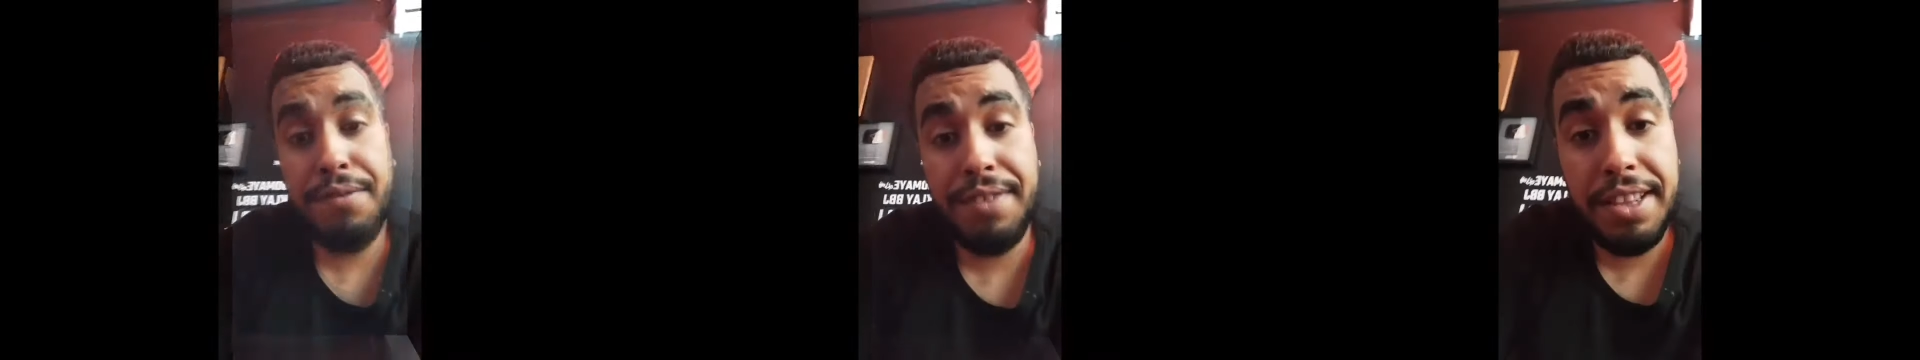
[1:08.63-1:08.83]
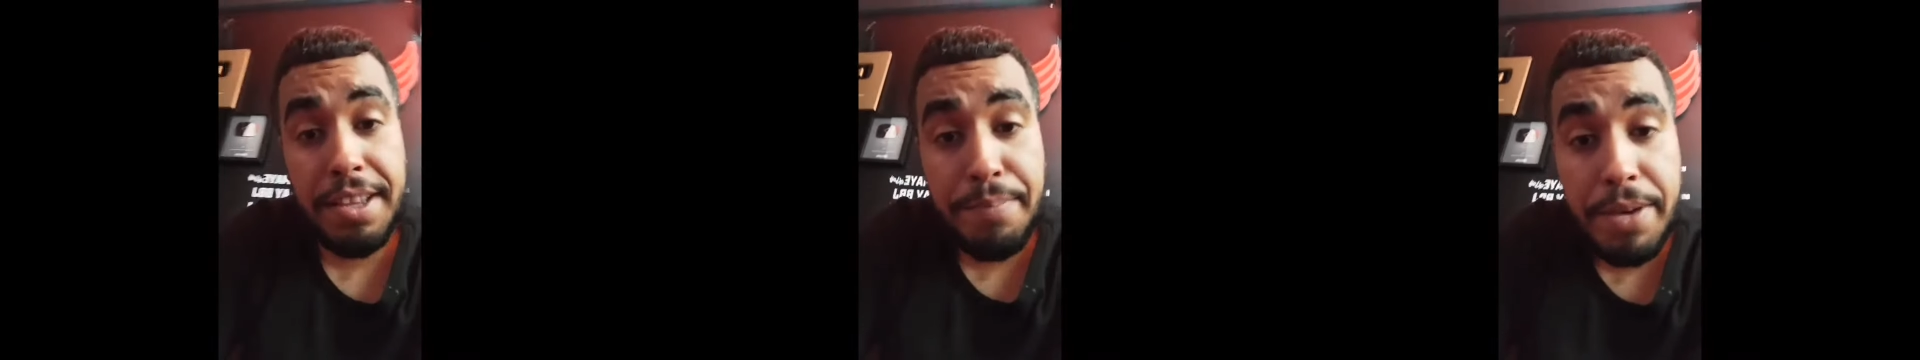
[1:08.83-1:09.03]

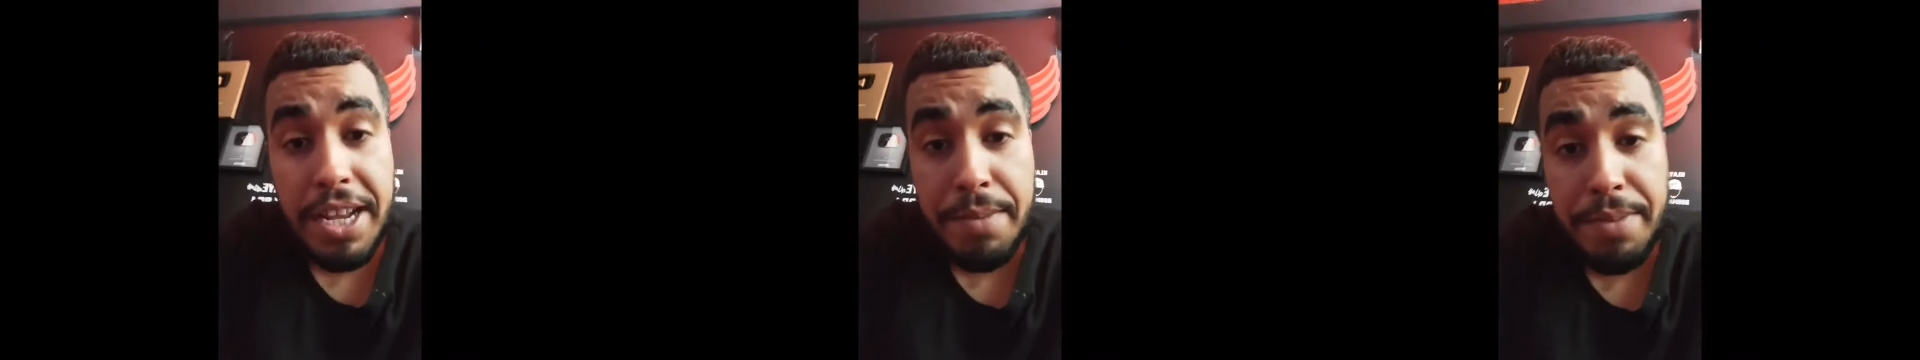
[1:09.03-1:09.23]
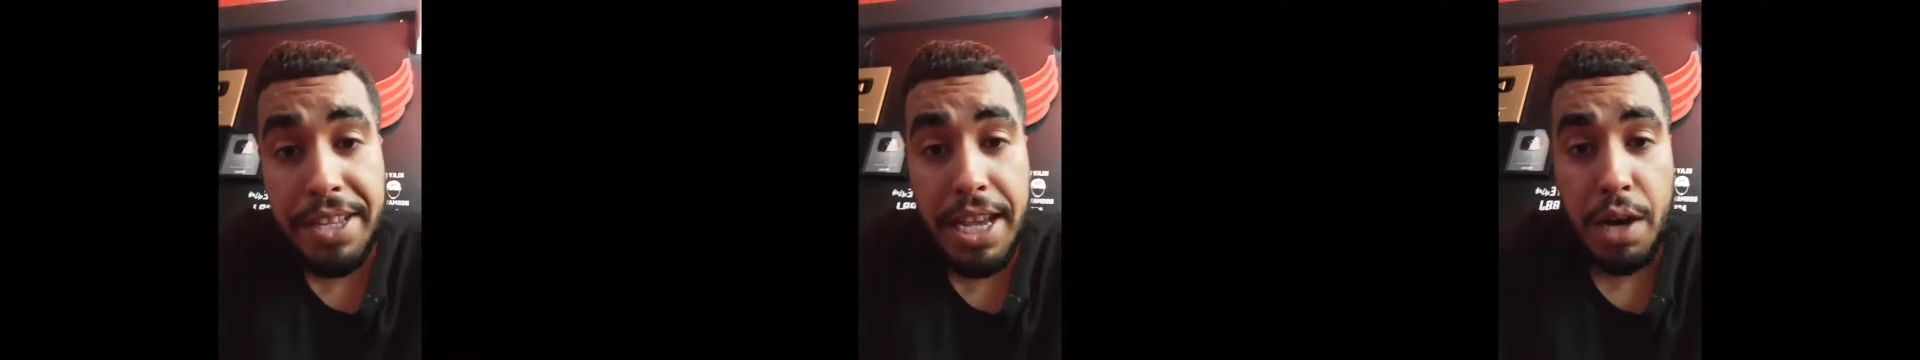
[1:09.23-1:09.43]
في
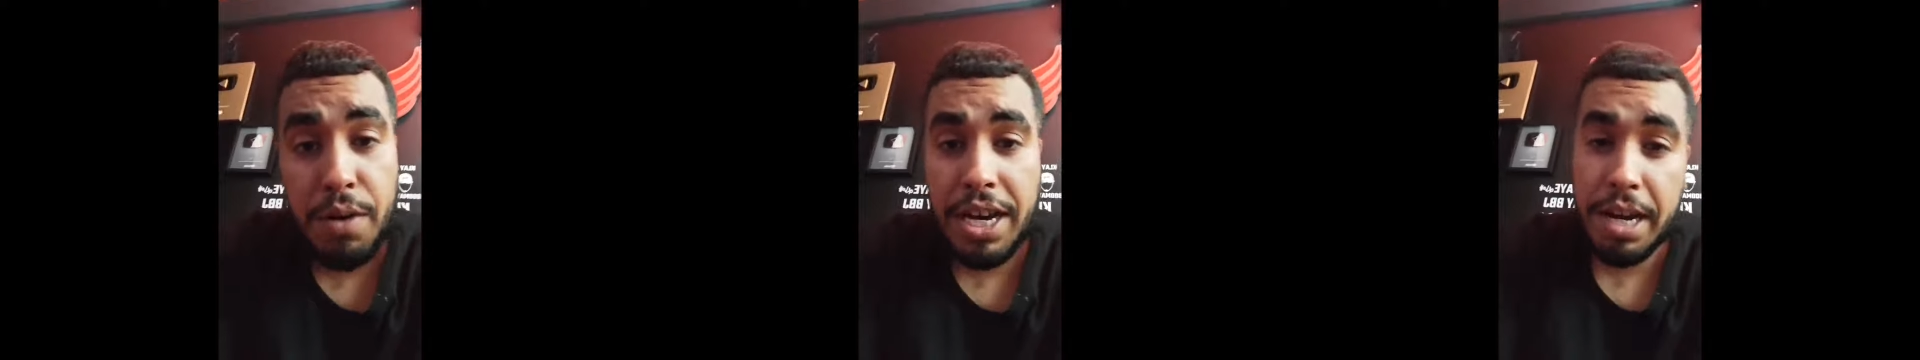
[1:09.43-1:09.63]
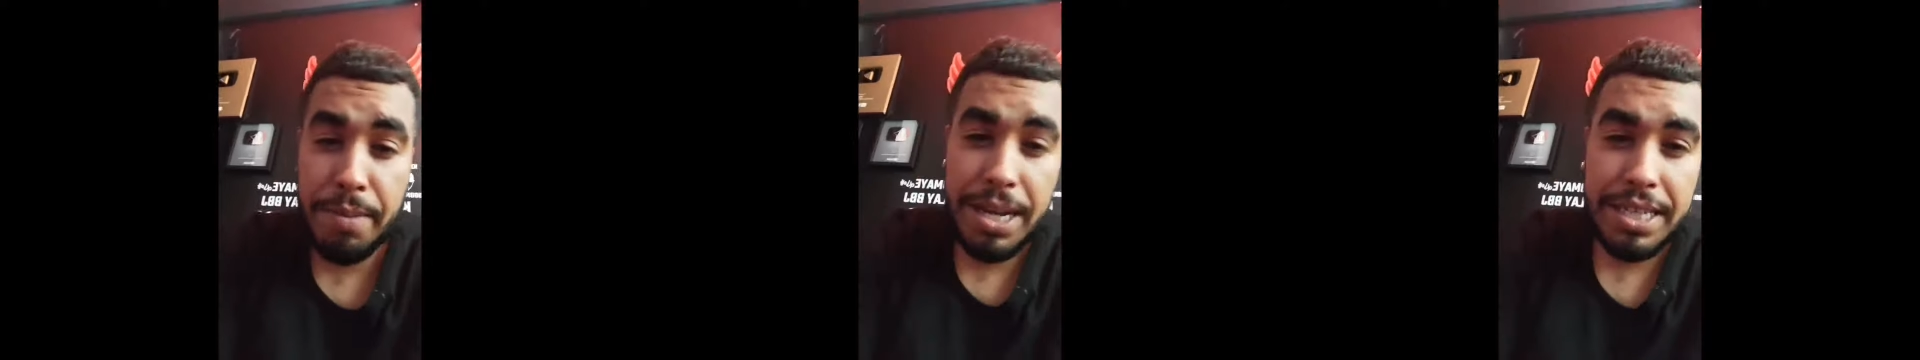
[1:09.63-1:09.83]
الديبار نتاعو
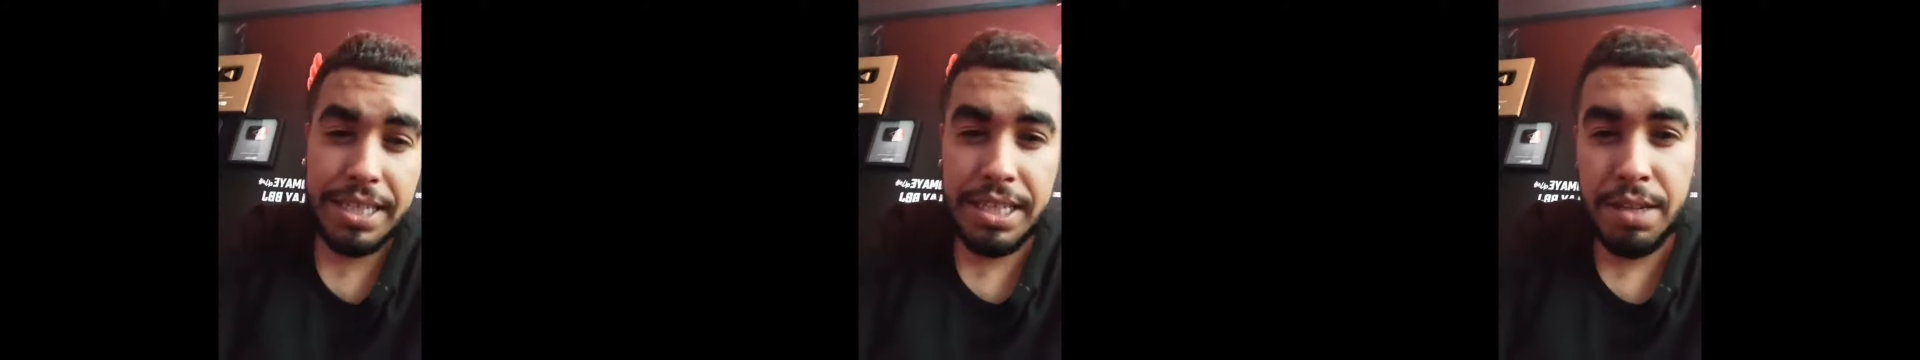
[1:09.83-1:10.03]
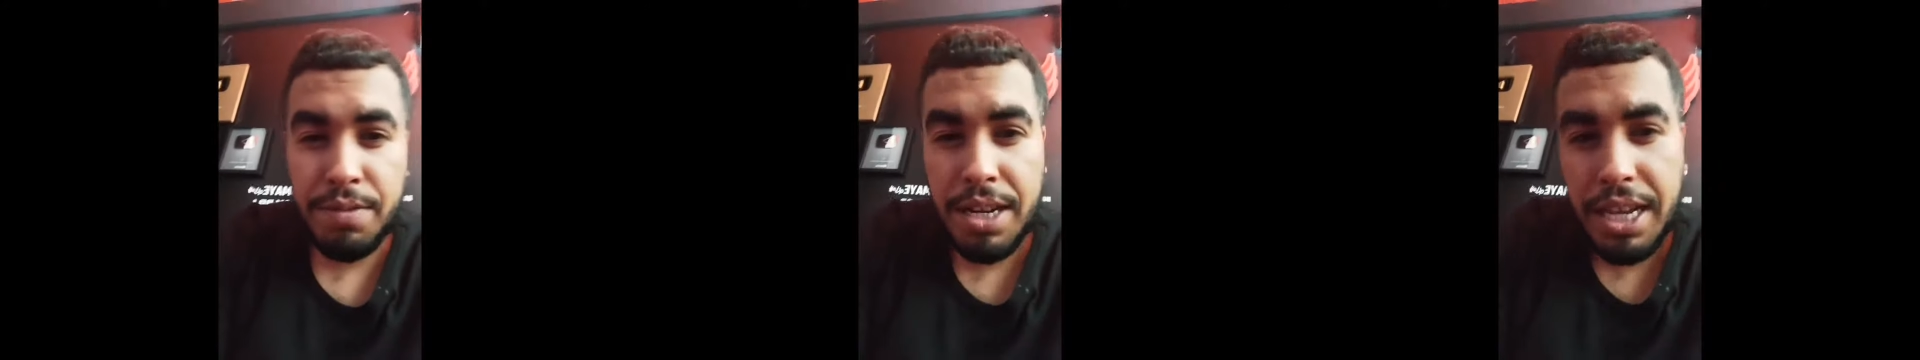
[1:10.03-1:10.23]
اربع
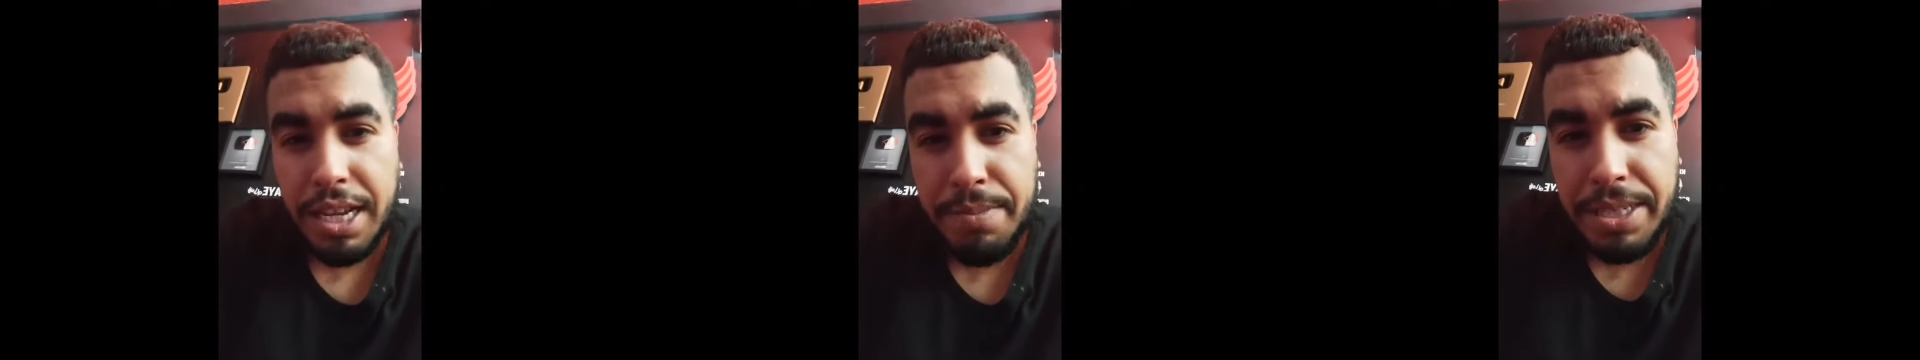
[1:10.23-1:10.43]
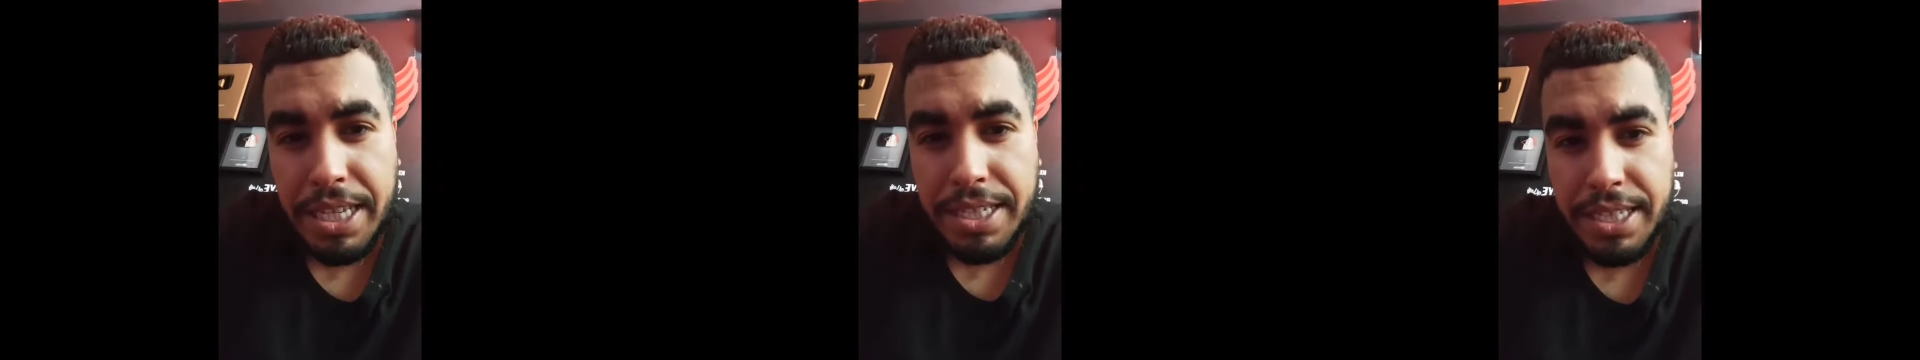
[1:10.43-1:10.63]
سنين ولا خمس